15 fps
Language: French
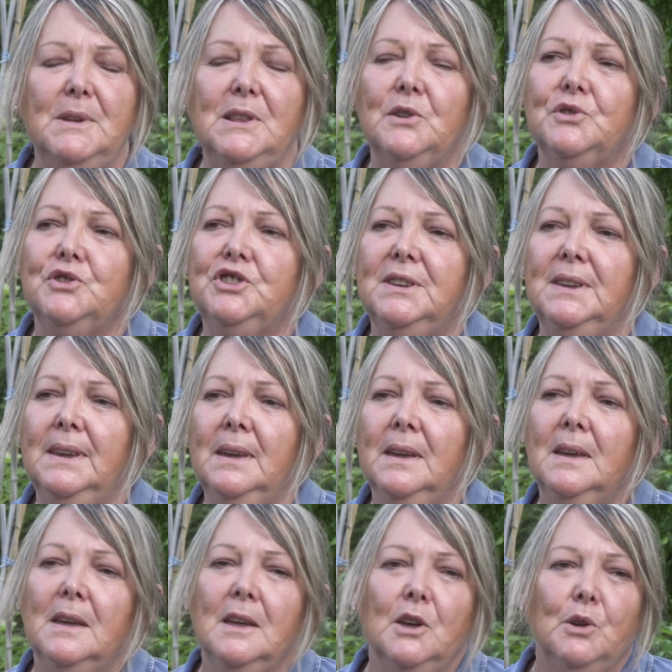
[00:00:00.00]
mélangé
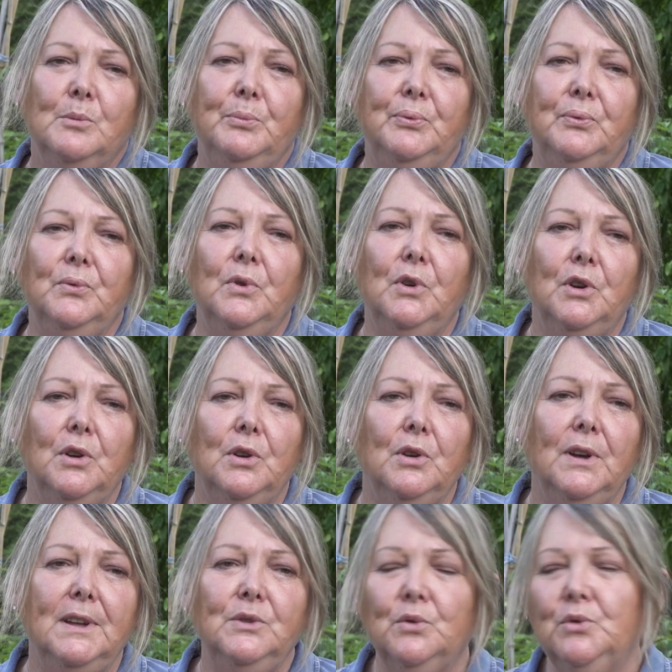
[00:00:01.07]
pour
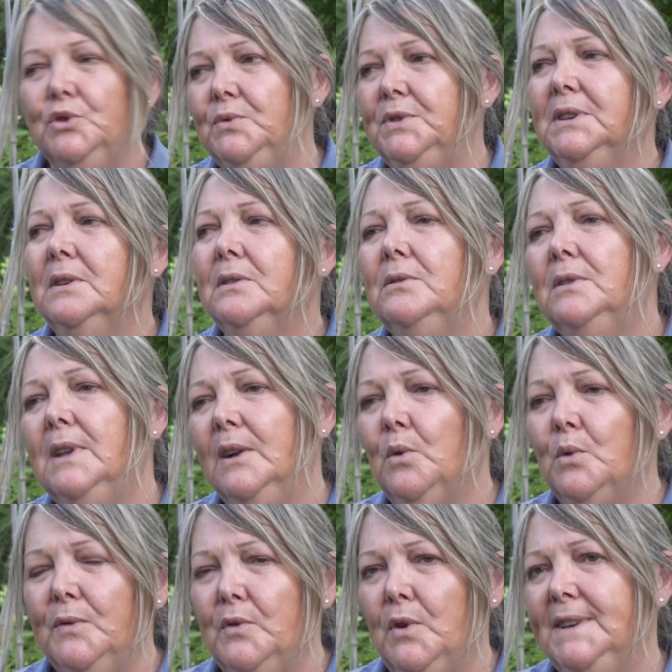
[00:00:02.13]
euh, introduire euh,
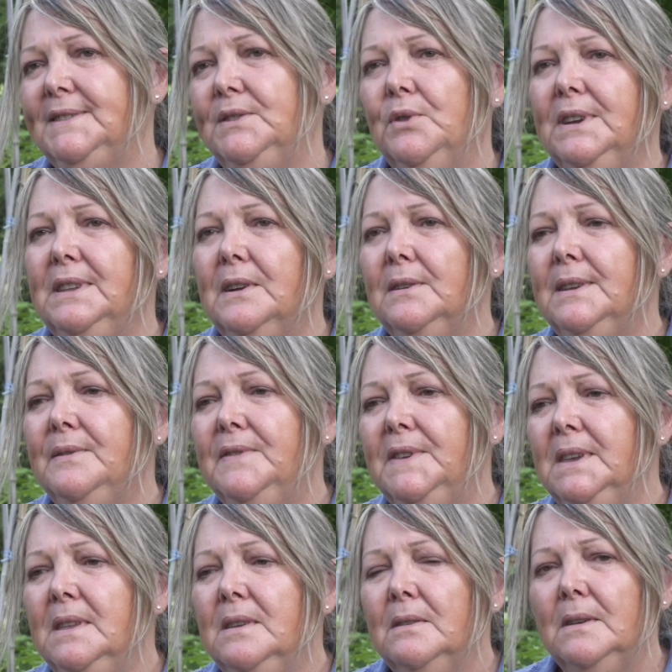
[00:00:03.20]
l'agroforesterie dans les
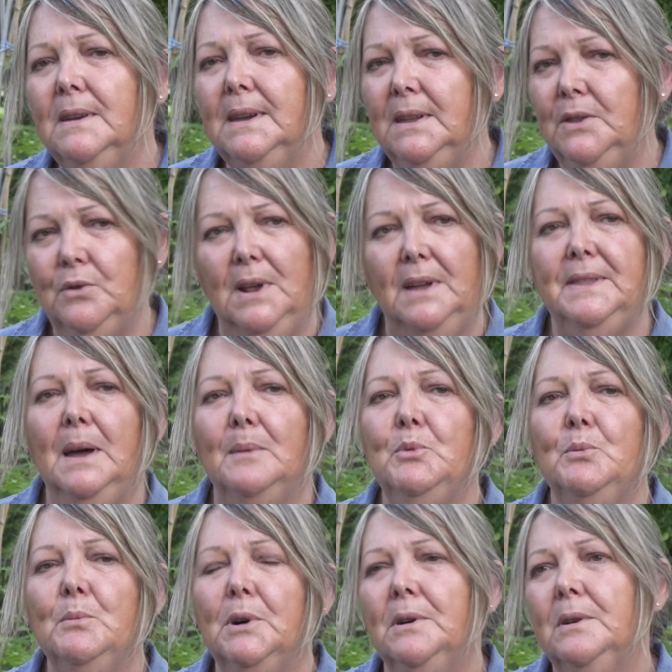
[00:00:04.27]
vignes et de
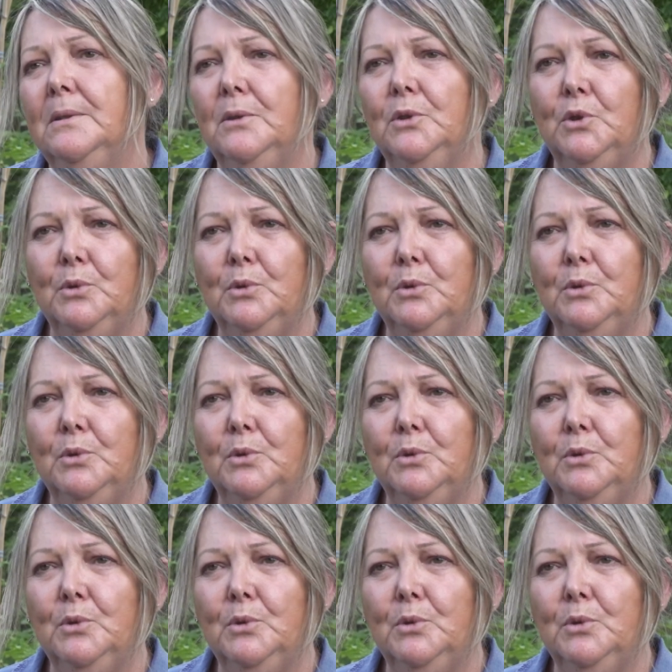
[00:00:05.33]
l'enherbement